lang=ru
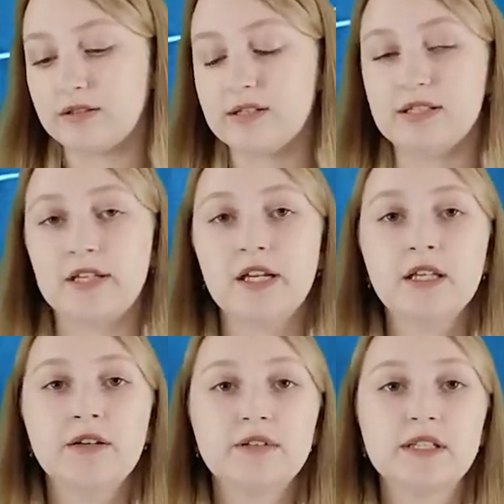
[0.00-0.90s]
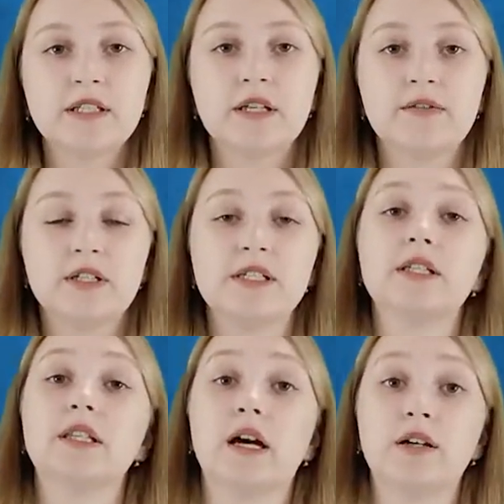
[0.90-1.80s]
Зрение восстановить
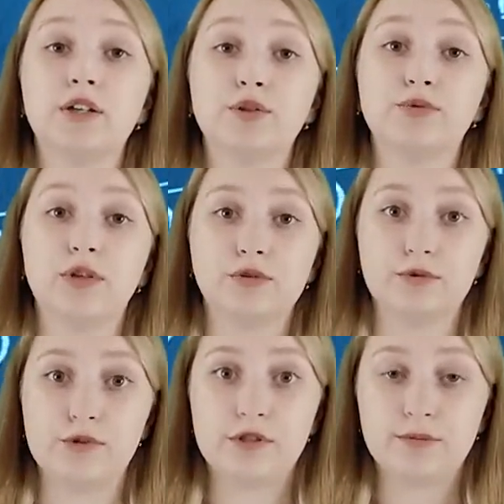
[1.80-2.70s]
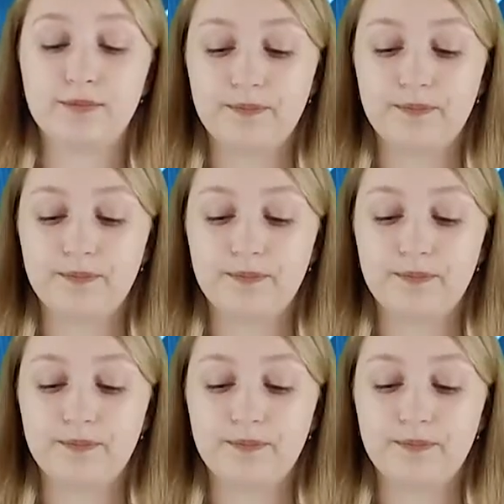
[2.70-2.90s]
так и не удалось.